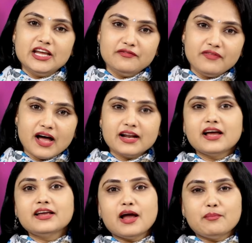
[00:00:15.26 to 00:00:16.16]
ఈ
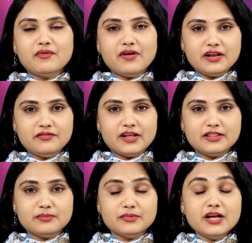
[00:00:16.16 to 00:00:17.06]
వారాహి అమ్మవారి
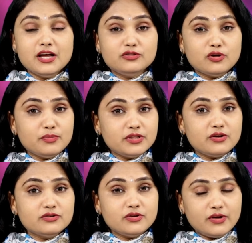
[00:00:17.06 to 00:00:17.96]
వ్రతం తొమ్మిది
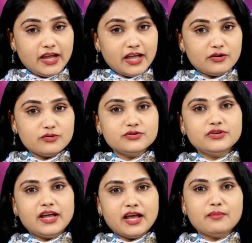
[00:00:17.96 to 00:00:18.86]
రోజులు ఏ రోజు
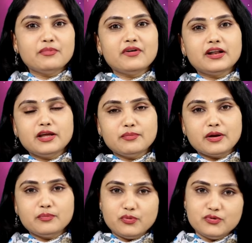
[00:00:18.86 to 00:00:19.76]
ఏ అమ్మవారికి
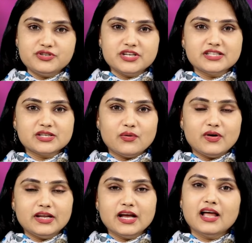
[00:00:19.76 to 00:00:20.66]
మనం పూజ
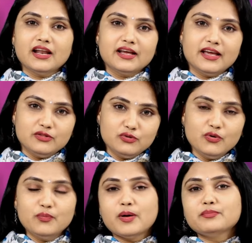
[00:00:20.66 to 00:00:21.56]
చేసుకోవాలి అలాగే
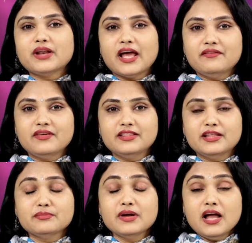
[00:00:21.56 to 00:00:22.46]
ధూపం
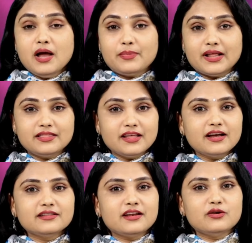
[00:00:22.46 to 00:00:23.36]
నైవేద్యం
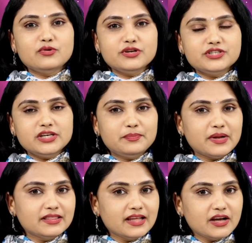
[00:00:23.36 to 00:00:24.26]
ప్రత్యేకతల గురించి
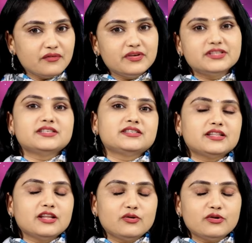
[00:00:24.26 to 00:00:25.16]
ప్రత్యేక
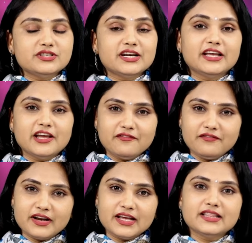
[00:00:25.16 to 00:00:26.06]
విశిష్టతల గురించి అంటే
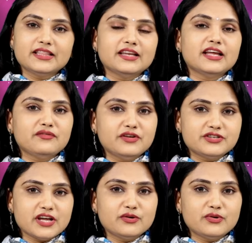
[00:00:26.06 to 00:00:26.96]
ఎవ్వరికీ తెలియని
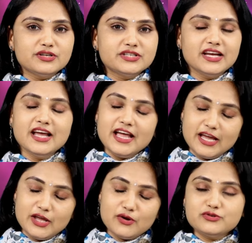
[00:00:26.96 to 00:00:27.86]
విషయాల గురించి
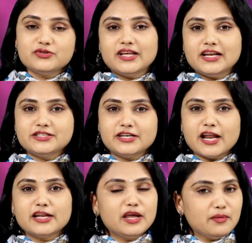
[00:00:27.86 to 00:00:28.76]
ఈరోజు
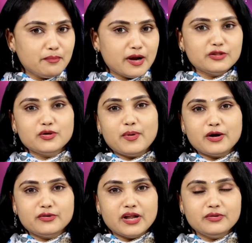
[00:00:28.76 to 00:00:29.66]
తెలియచడానికి మనతో
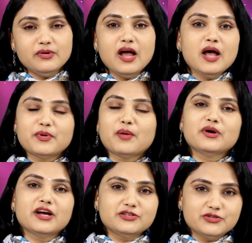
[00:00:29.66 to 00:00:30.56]
పాటు ఉన్నారు
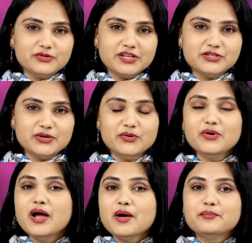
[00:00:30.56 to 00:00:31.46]
ప్రముఖ జ్యోతిషులు
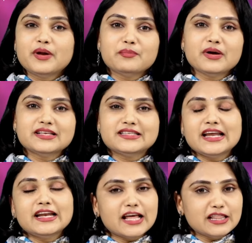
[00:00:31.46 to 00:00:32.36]

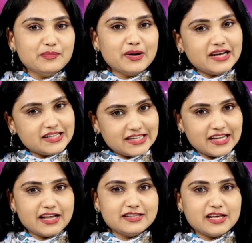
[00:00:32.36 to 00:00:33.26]
బ్రహ్మశ్రీ నందిబట్ల
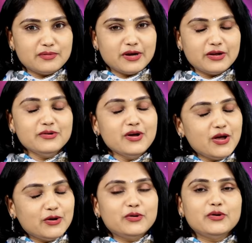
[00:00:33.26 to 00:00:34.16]
శ్రీహరిశరం గారు
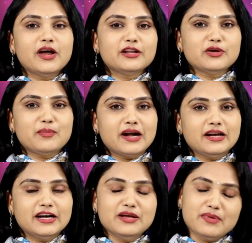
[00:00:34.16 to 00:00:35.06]
గురుగారితో
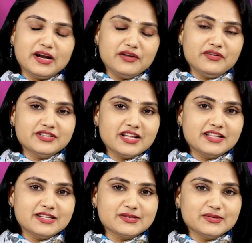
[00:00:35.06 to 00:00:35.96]
మాట్లాడి మరిన్ని విషయాలు
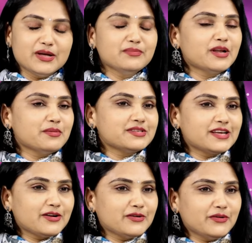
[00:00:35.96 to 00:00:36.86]
తెలుసుకుందాం నమస్కారం